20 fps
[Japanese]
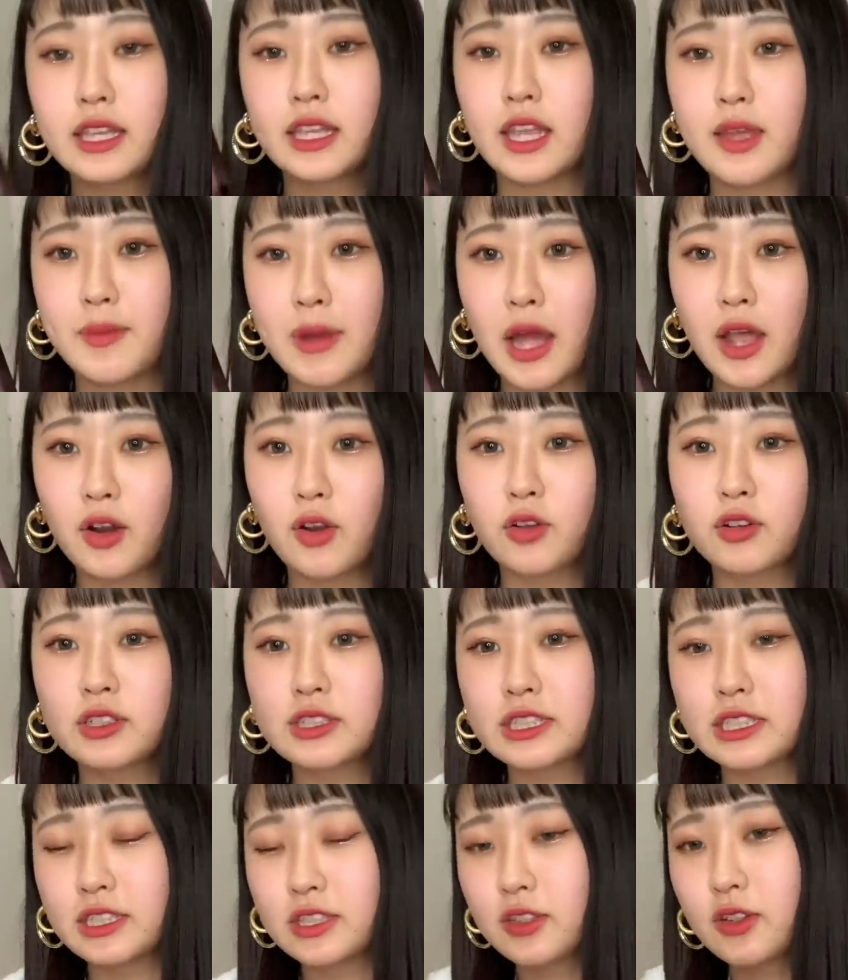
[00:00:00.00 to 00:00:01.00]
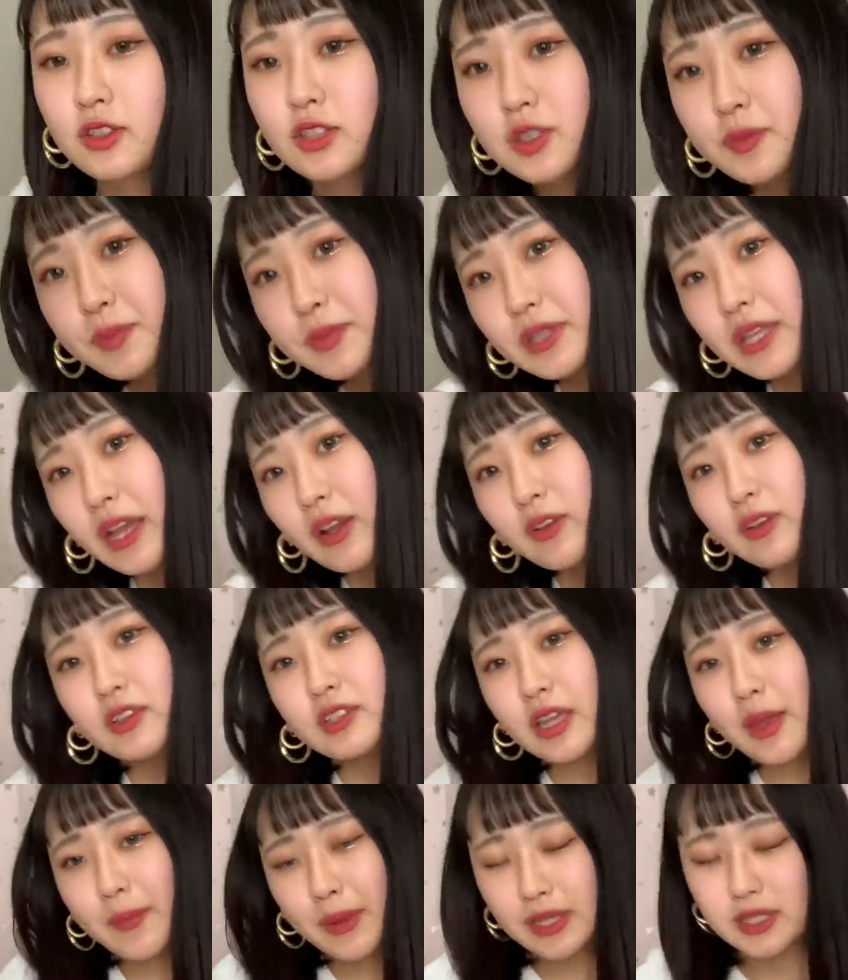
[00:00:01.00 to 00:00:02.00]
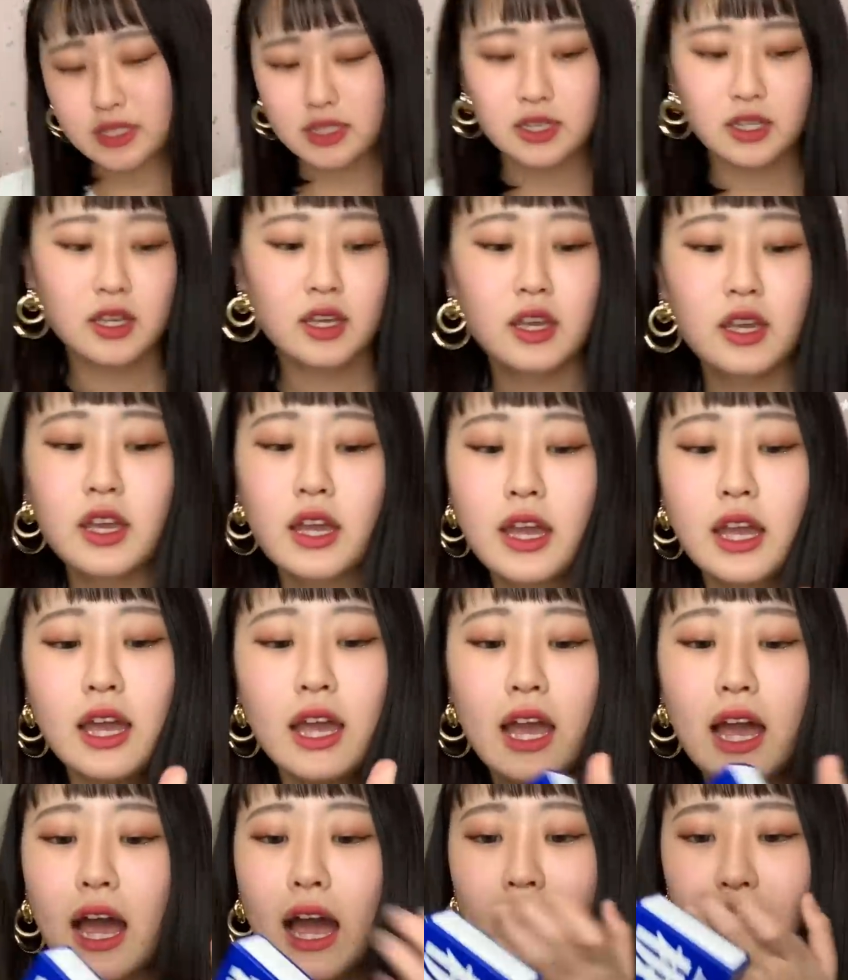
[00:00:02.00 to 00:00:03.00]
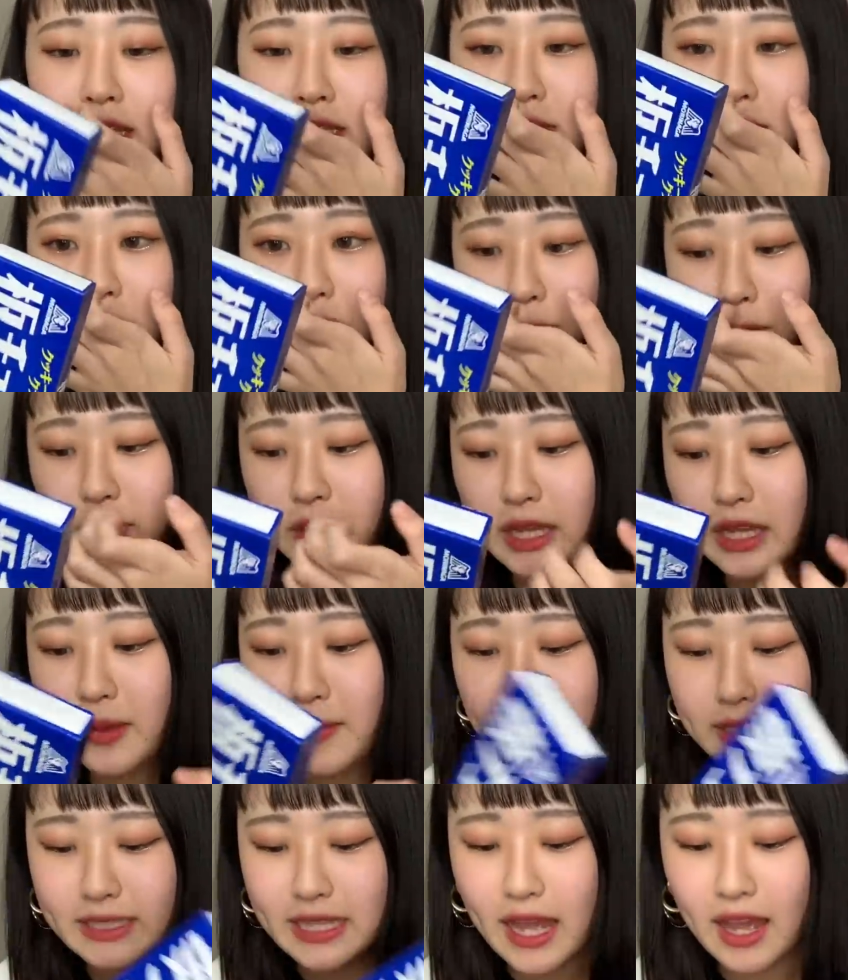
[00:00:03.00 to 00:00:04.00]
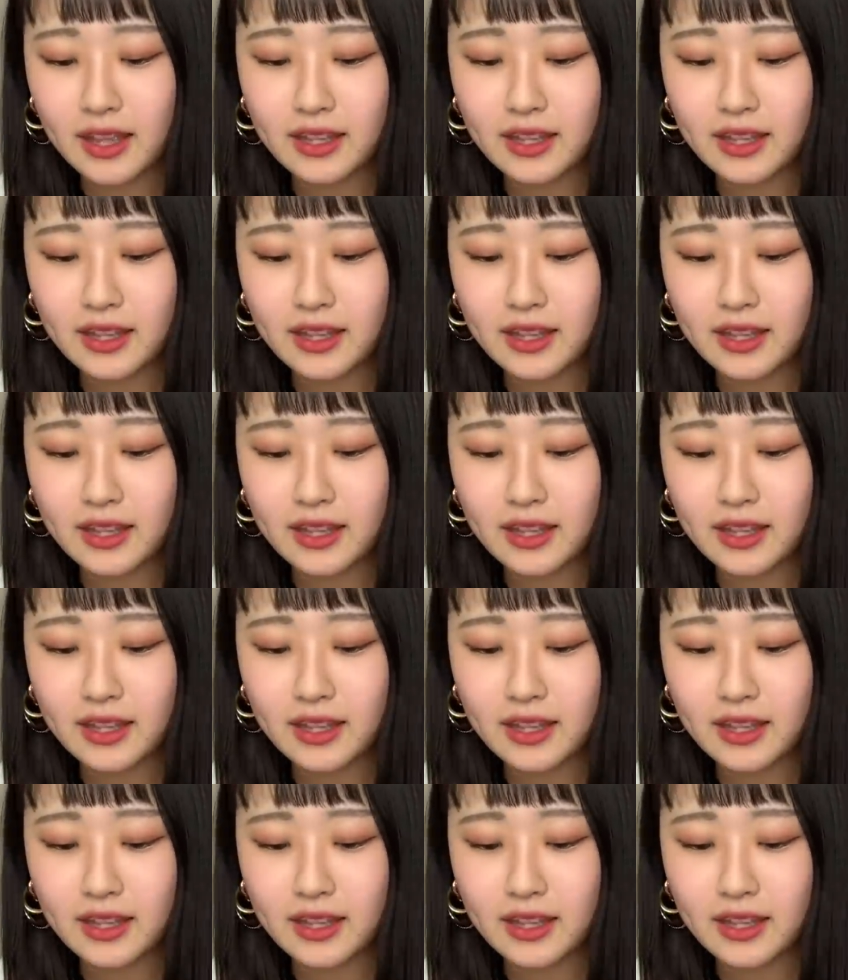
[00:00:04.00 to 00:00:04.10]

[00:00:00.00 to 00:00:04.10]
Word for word: いま6時40分でございます。アイスを持ってきました。